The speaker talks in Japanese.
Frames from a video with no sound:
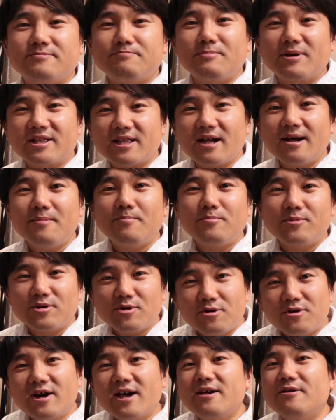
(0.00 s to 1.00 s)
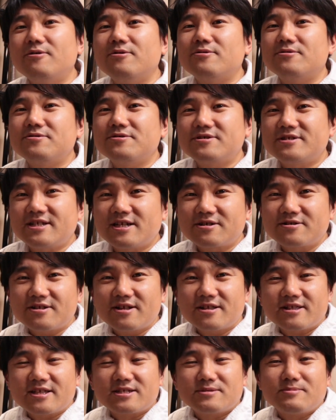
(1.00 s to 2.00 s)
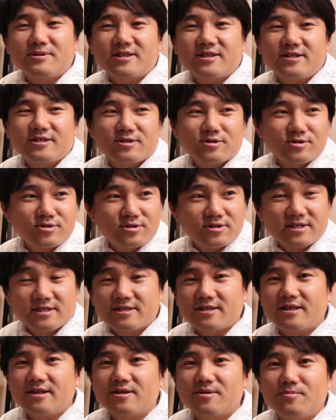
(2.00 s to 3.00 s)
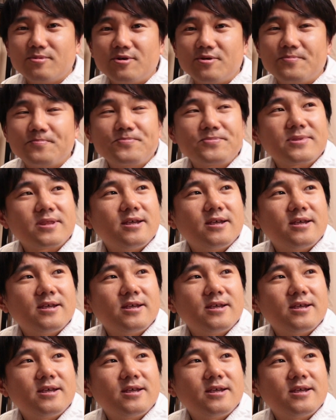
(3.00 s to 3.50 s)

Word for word: また模様替えをしたくなってしまったりするんですけれども